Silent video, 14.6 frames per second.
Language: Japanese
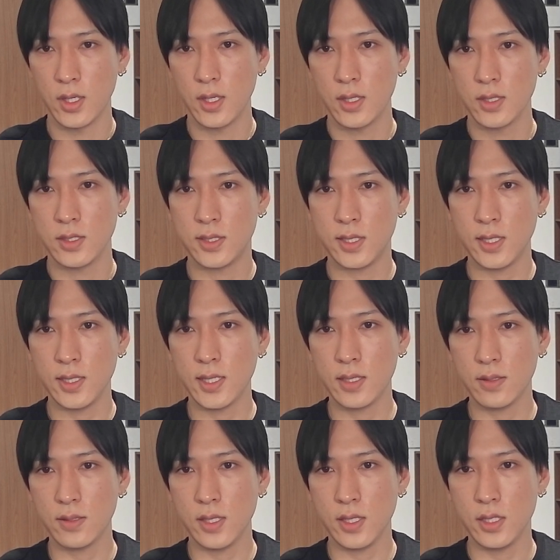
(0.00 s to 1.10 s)
地政学
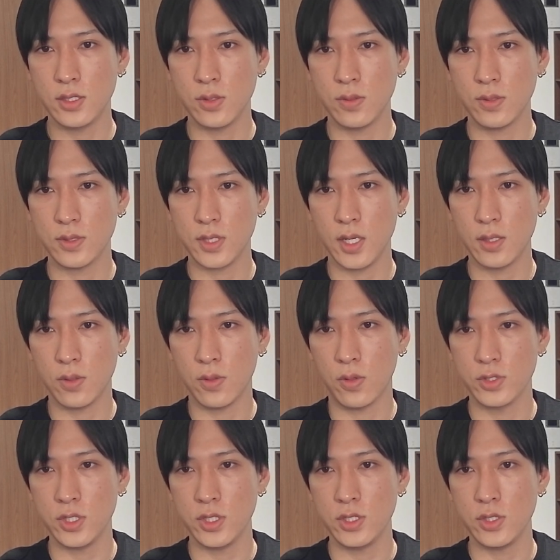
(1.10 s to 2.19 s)
的情勢と個
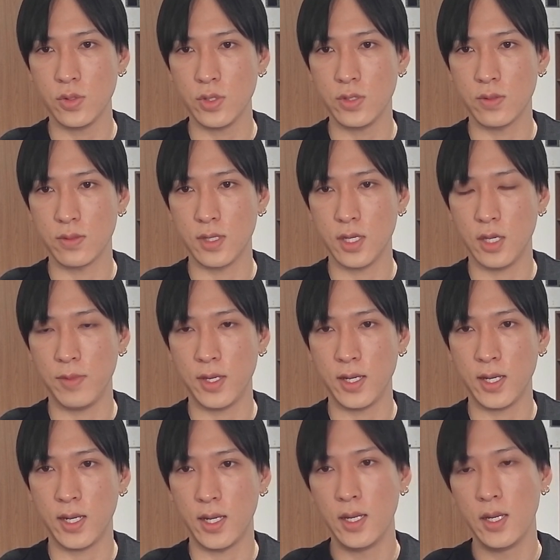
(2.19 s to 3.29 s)
人消費の低迷
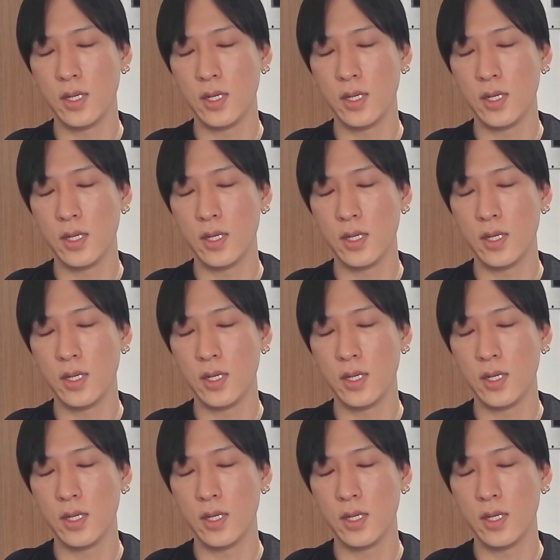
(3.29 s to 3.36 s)
が、